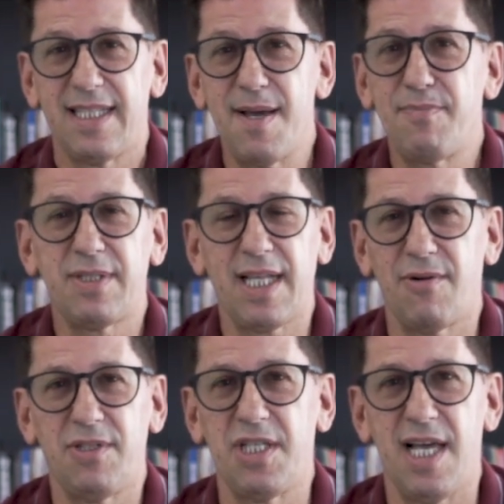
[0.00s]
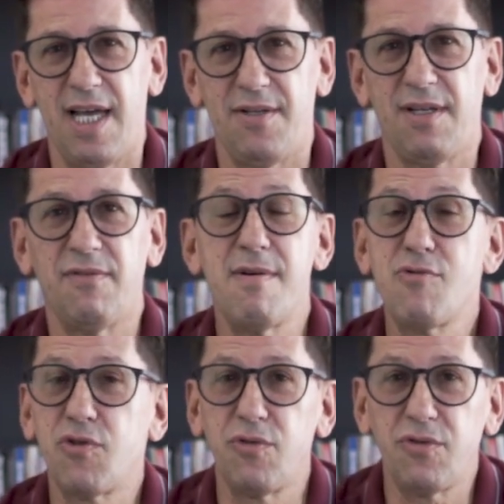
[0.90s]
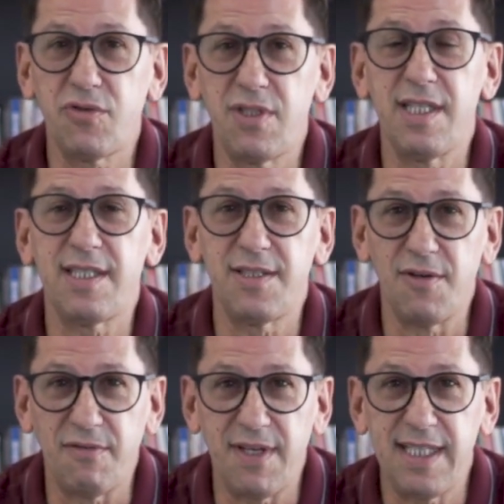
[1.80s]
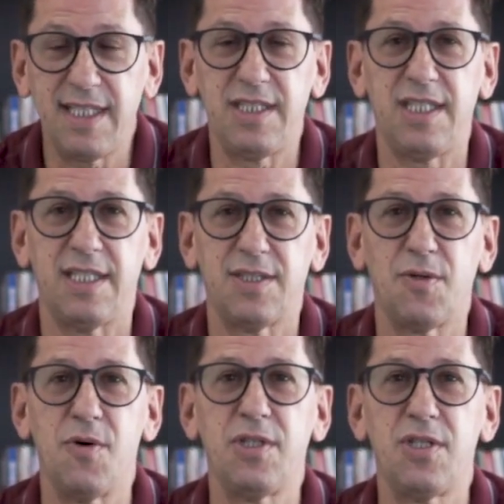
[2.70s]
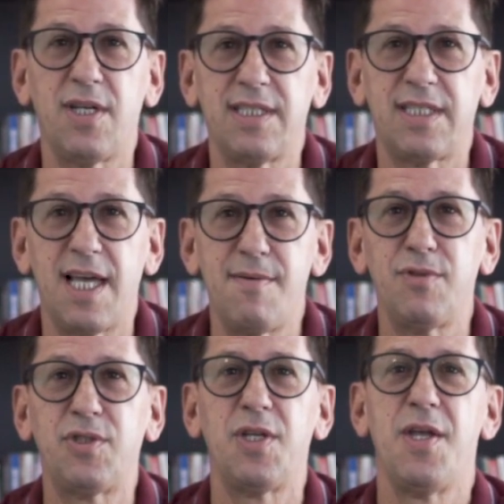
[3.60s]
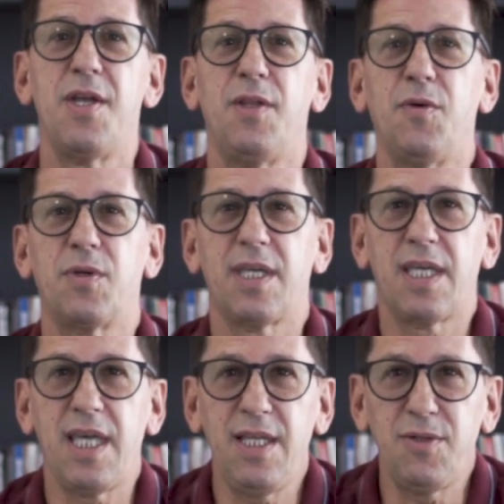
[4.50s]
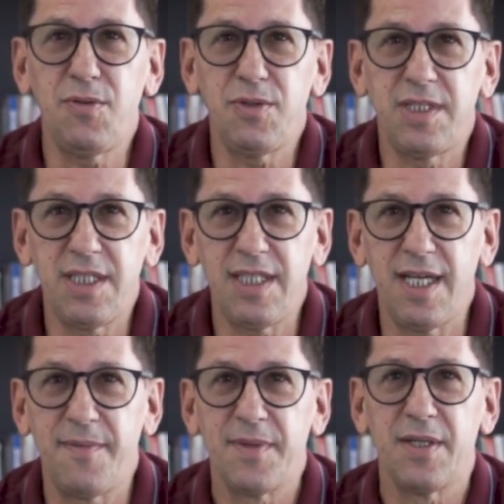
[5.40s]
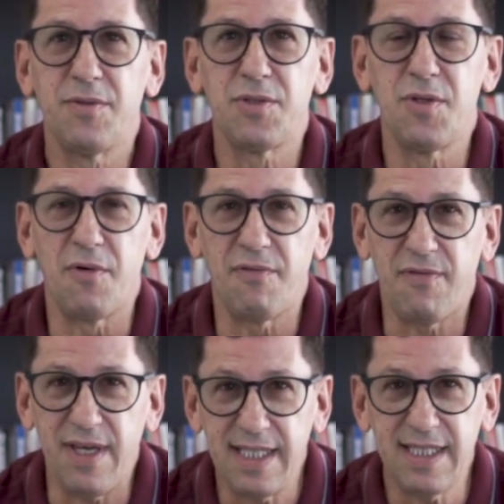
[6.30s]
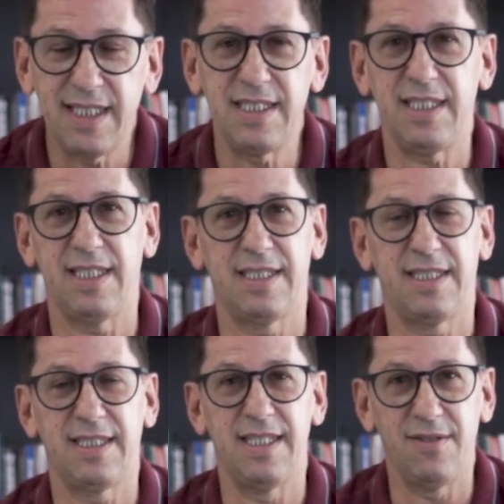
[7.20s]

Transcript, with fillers: Tempo extraordinário. Então vamos juntos nesses 90 dias. Hoje nós estamos no quinto dia dos 90 dias.